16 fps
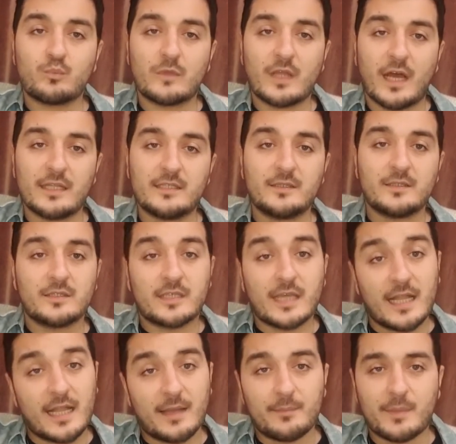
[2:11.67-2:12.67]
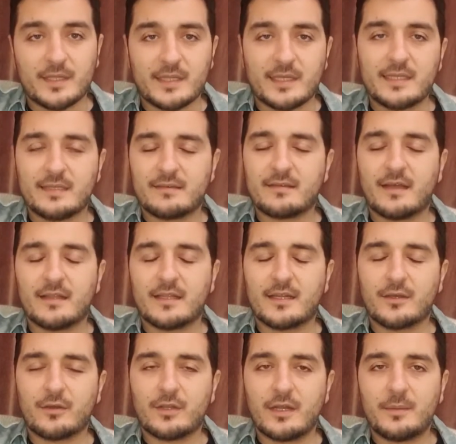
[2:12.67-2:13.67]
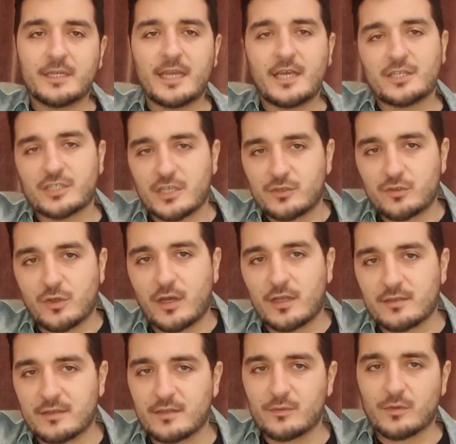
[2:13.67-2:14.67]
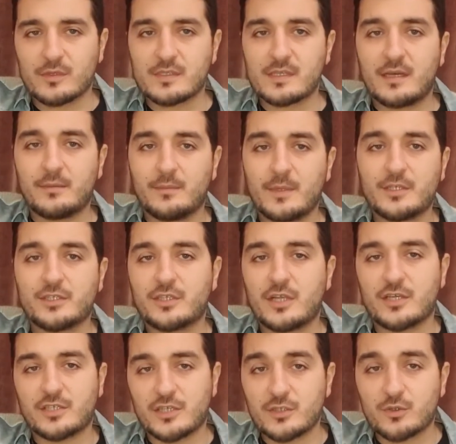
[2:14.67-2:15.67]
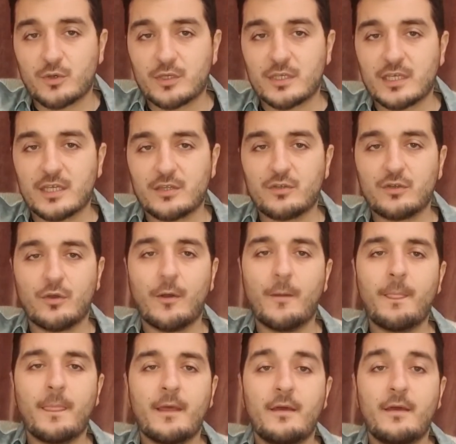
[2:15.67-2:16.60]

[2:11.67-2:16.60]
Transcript: Yani gelen bana iddialara göre ama keşke şu andan olsam Beşiktaş'a çok iyi gidiyor.